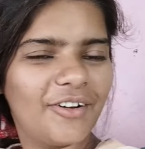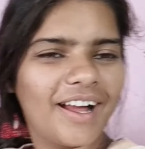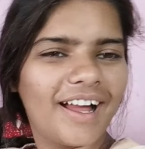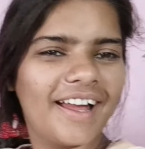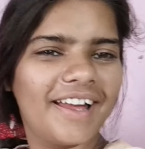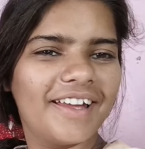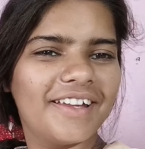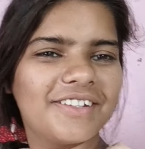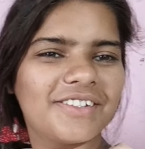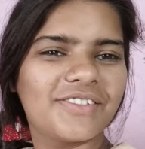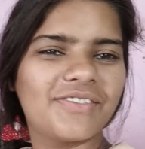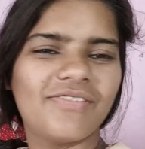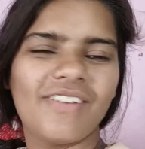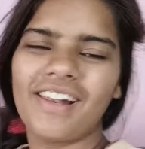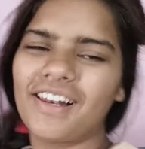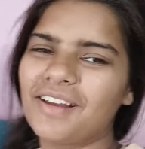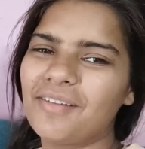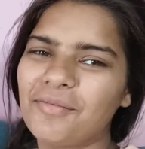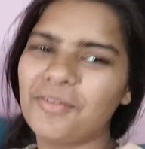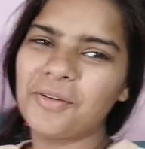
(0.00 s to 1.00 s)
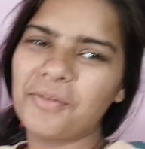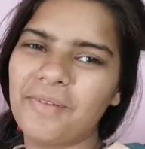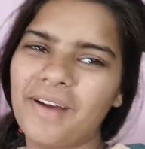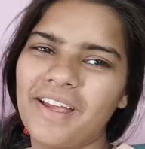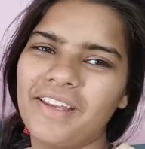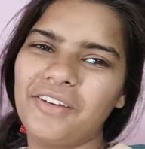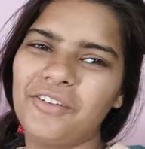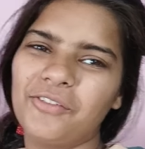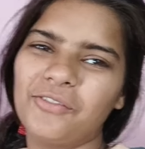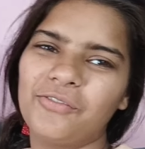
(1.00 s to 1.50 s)
गाइस वेलकम टू माय
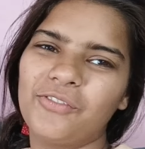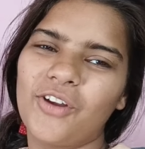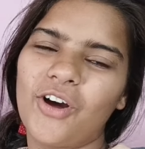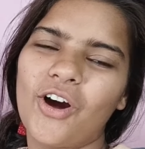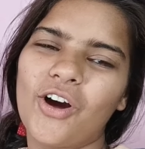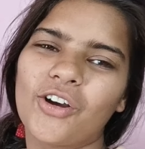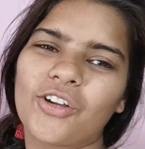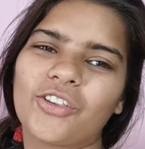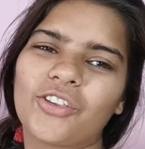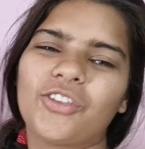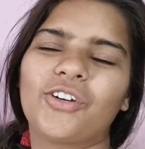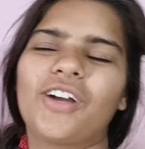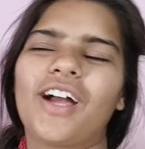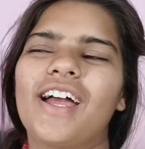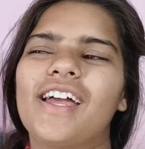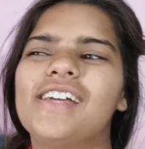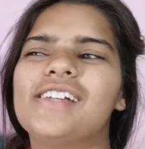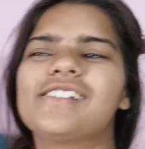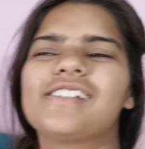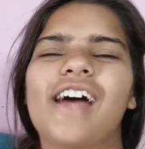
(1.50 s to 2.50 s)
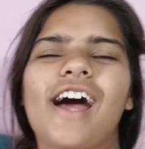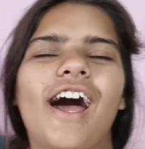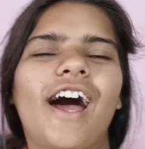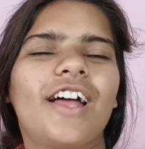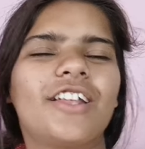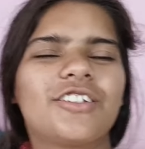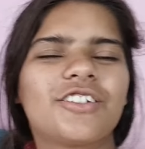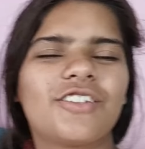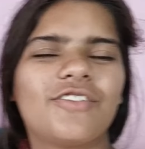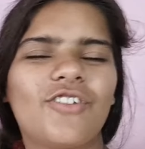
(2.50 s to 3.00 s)
न्यू व्लॉग तो गाइस
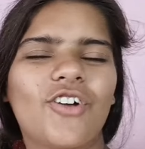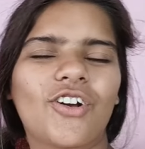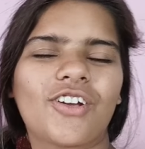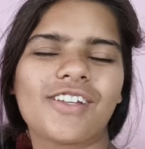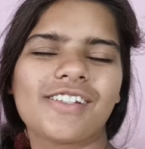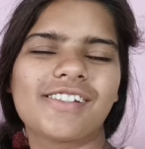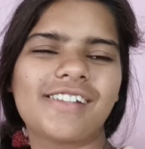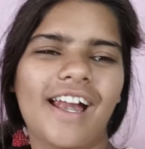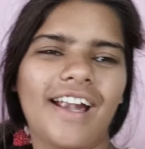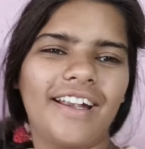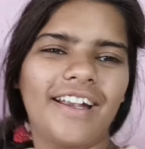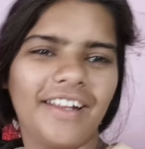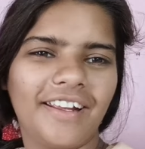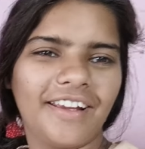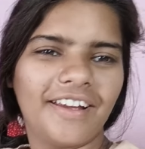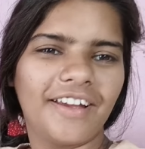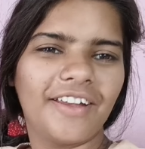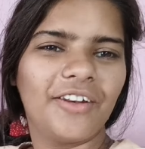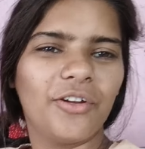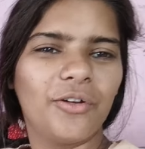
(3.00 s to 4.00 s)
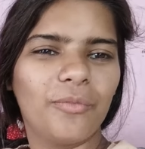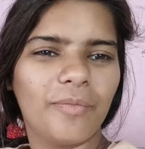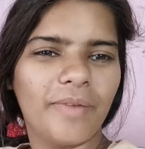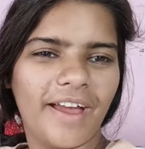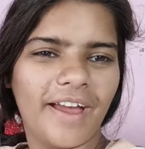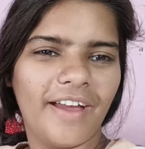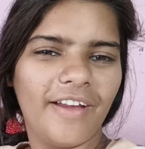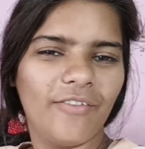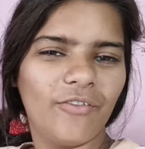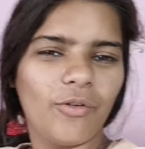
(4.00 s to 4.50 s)
आज की व्लॉग की स्टार्टिंग कर रही हूँ
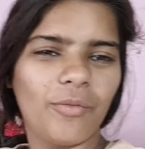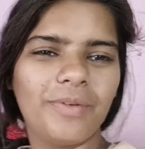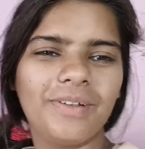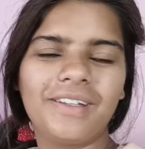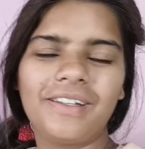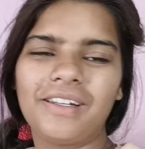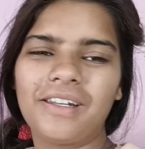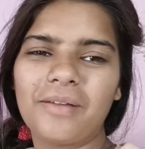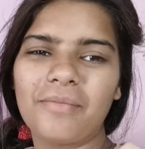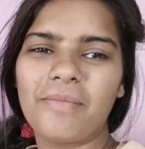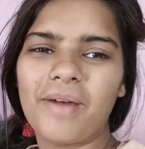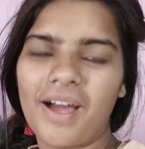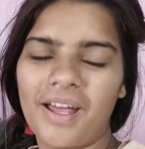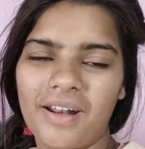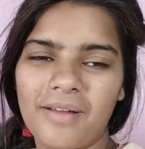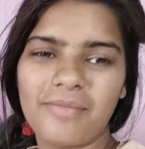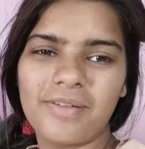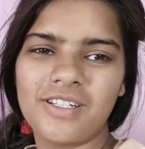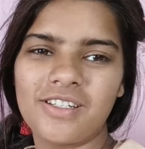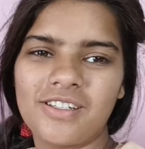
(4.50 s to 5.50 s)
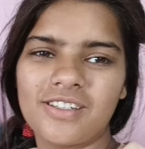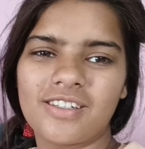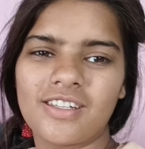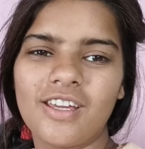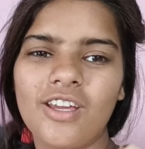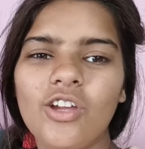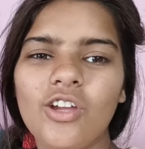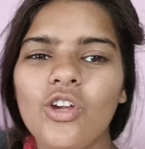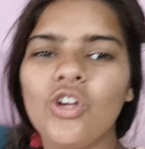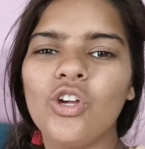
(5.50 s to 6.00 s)
मैं वो भी दिन के 12 बजे से
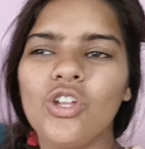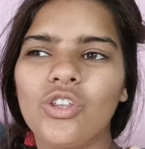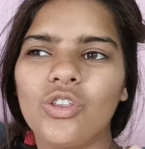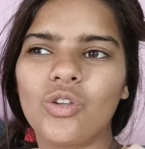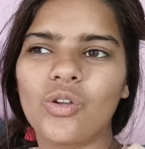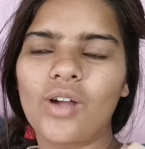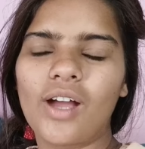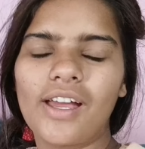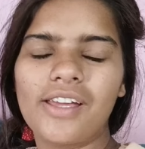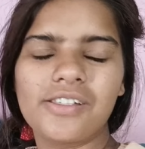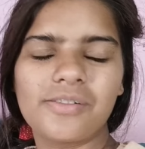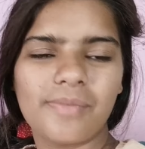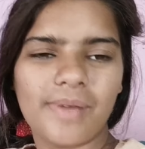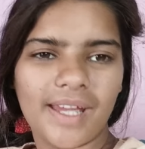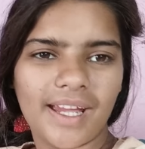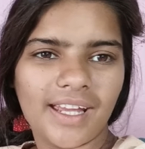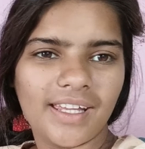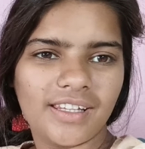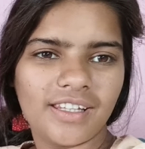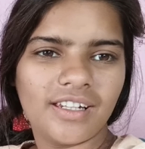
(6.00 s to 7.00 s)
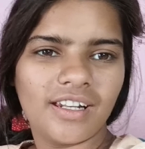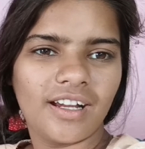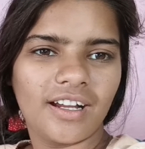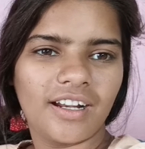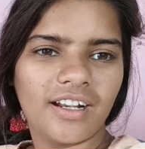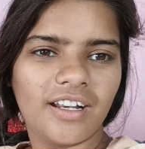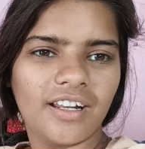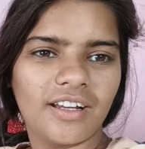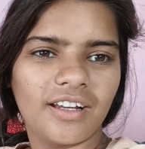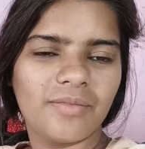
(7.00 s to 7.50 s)
तो गाइस मैं गई थी नगर
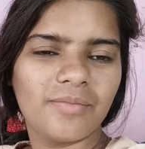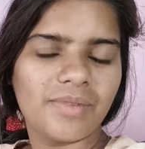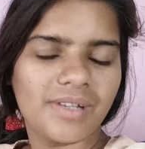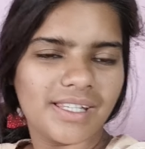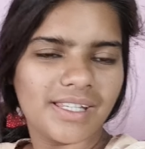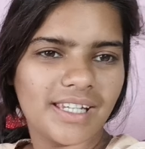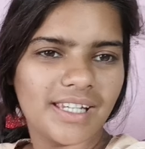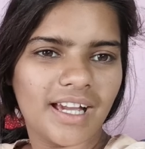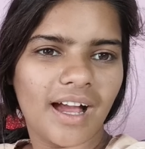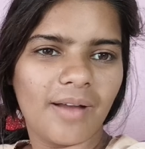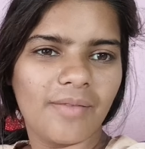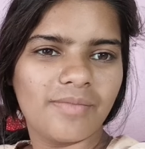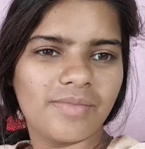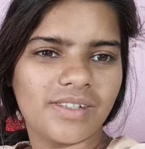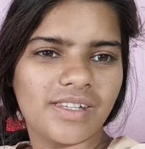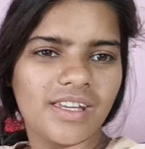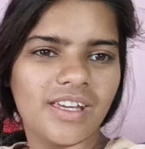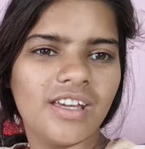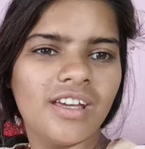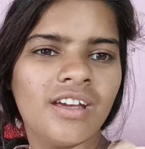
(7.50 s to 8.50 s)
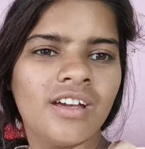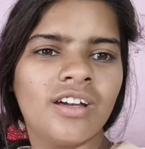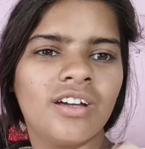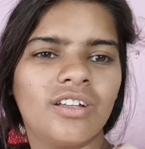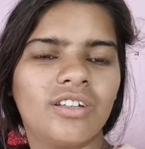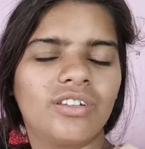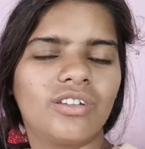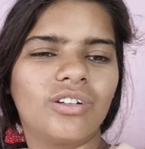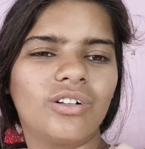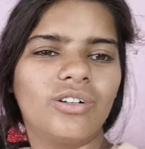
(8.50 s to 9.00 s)
निगम किसी काम से
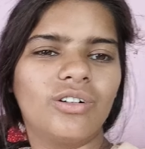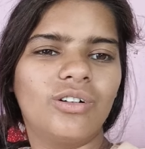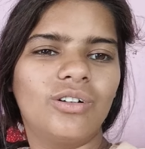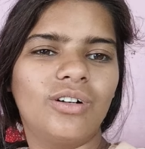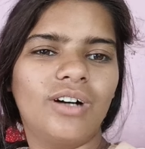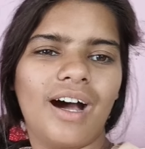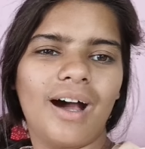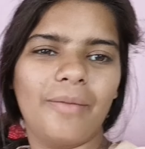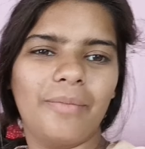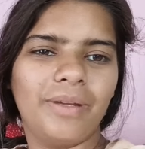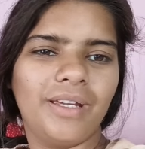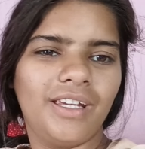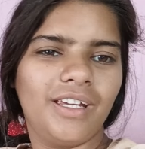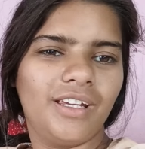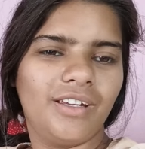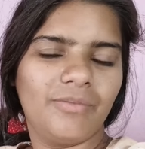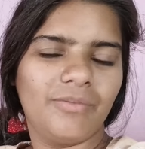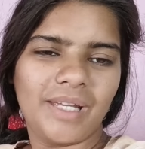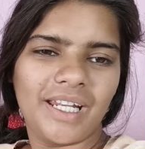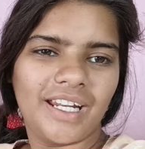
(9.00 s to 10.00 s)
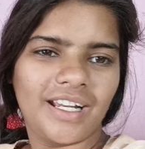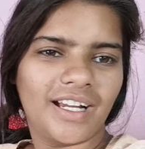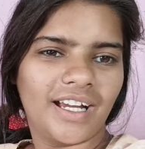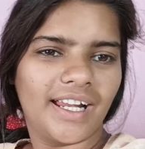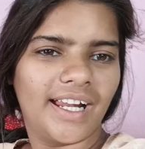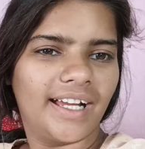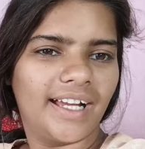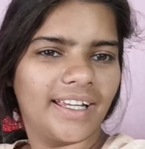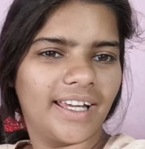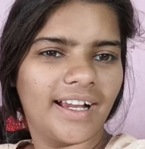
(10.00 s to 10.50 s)
तो अभी मैंने घर
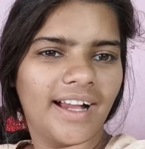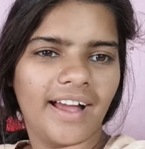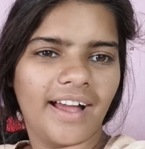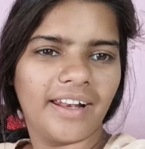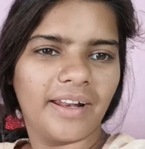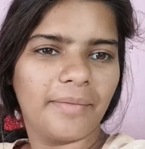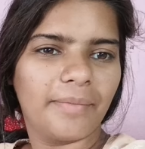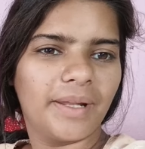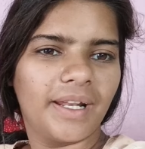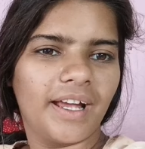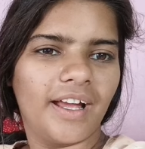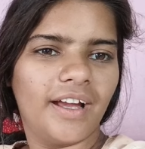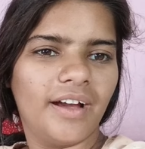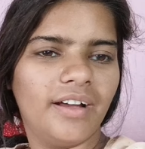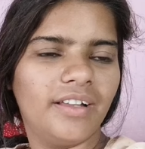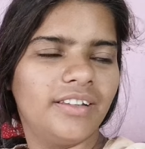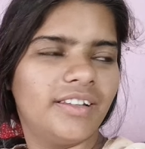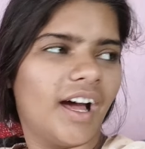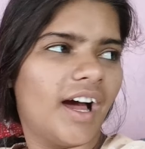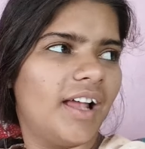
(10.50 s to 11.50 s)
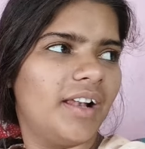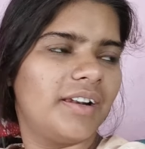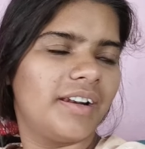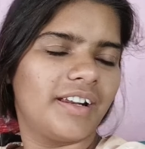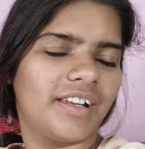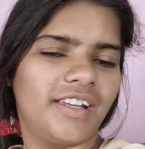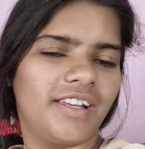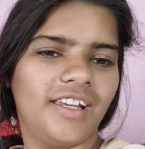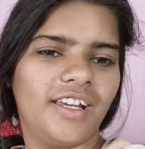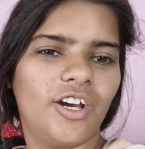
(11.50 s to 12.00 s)
आके खाना बनाया दाल
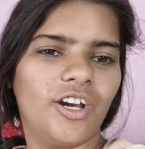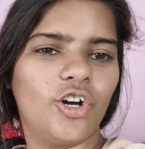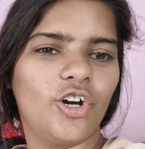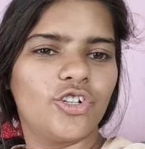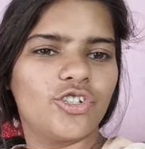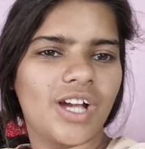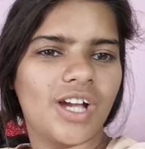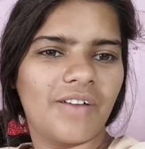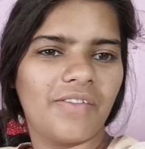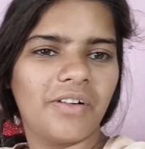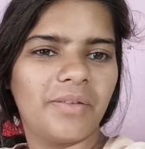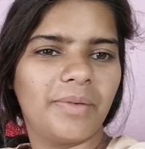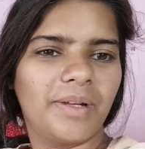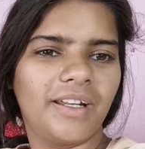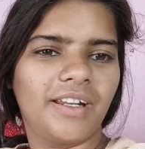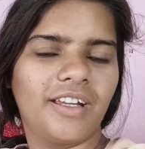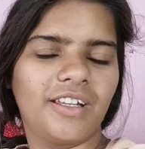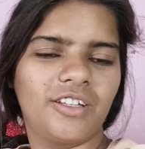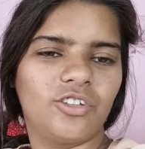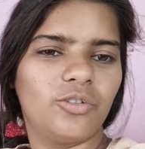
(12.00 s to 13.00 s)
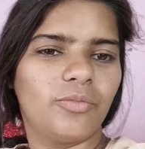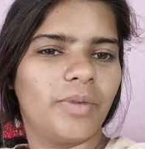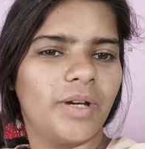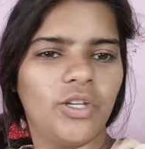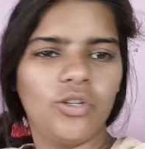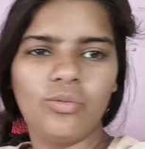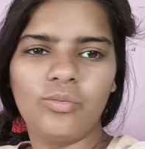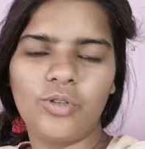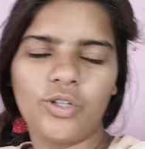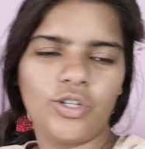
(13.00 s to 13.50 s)
रखी है और चावल बन गए थे तो
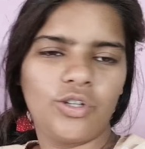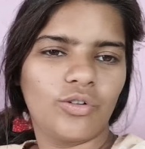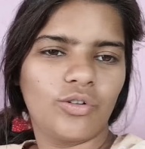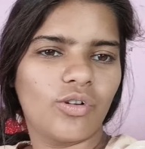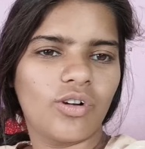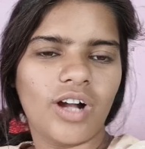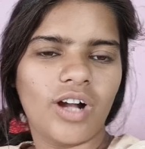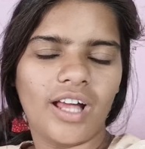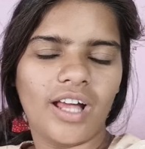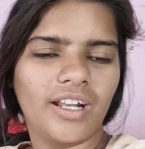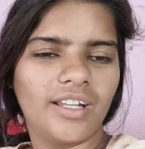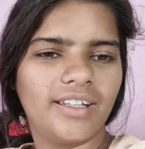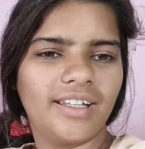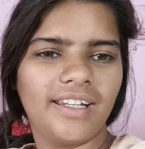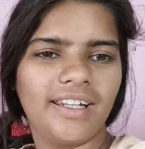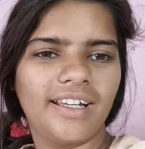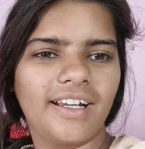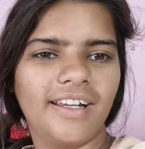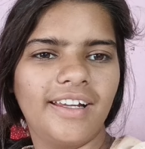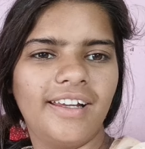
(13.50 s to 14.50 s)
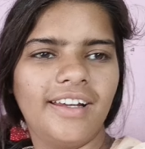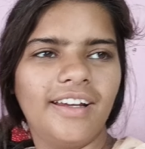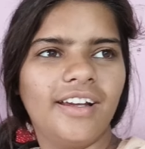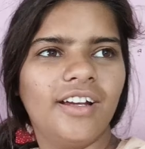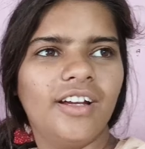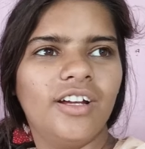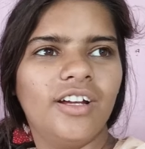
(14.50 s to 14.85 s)
भैया मुर्गियों को खाना देने गए हैं